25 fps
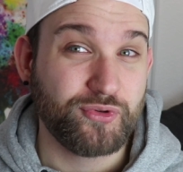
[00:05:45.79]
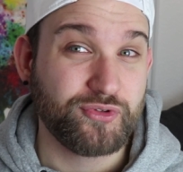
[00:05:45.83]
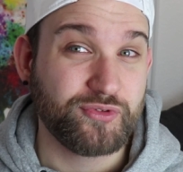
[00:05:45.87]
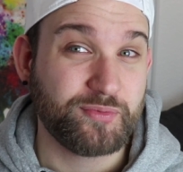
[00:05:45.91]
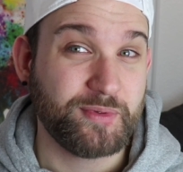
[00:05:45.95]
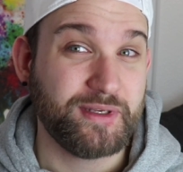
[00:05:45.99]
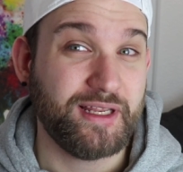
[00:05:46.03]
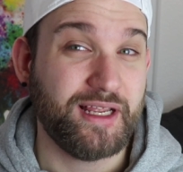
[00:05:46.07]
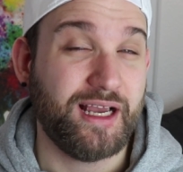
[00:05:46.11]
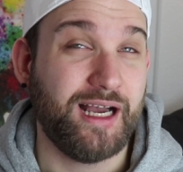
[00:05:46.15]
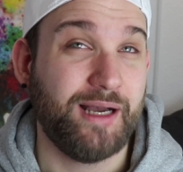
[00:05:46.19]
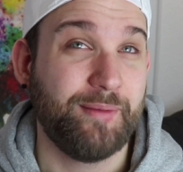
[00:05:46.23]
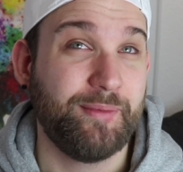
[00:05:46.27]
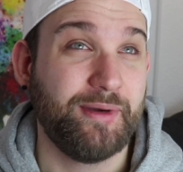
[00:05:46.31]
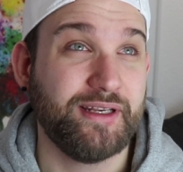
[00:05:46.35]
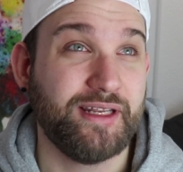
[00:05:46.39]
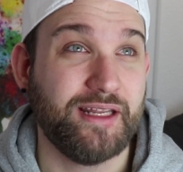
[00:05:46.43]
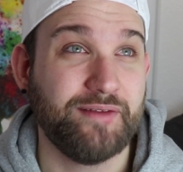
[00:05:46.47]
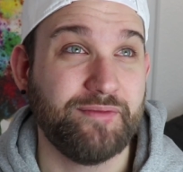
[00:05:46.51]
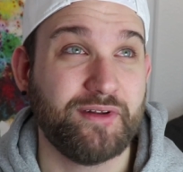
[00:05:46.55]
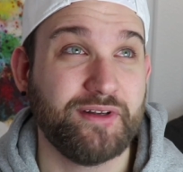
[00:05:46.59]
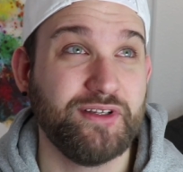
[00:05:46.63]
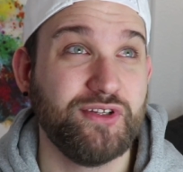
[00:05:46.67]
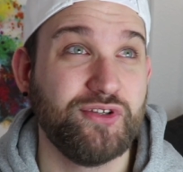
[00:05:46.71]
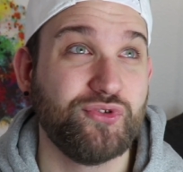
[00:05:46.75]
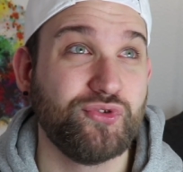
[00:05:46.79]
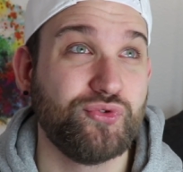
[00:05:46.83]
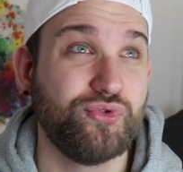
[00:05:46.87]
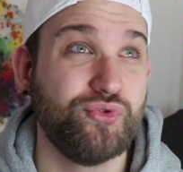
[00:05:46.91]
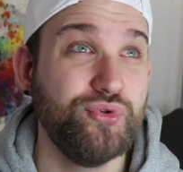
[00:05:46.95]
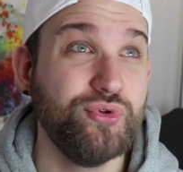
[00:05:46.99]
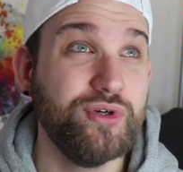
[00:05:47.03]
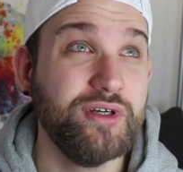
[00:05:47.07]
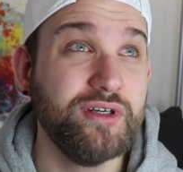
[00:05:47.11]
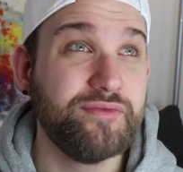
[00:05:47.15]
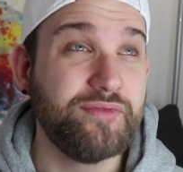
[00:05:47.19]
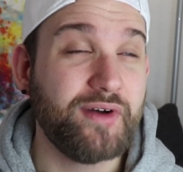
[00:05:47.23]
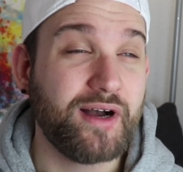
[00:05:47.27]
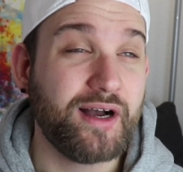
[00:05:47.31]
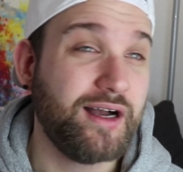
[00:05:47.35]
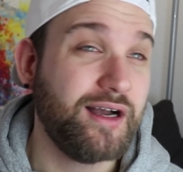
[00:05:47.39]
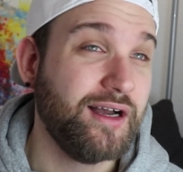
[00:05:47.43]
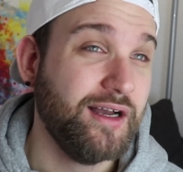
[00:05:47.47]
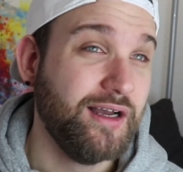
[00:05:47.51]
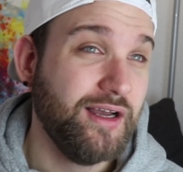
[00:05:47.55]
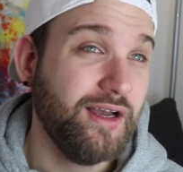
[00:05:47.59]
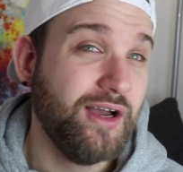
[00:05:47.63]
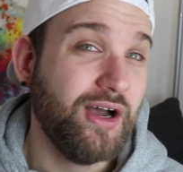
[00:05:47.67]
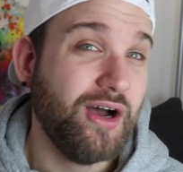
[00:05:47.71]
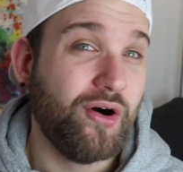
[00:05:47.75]
wo es mit der Arbeit einfach nicht so cool
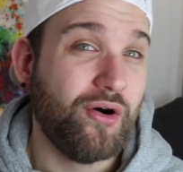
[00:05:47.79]
war.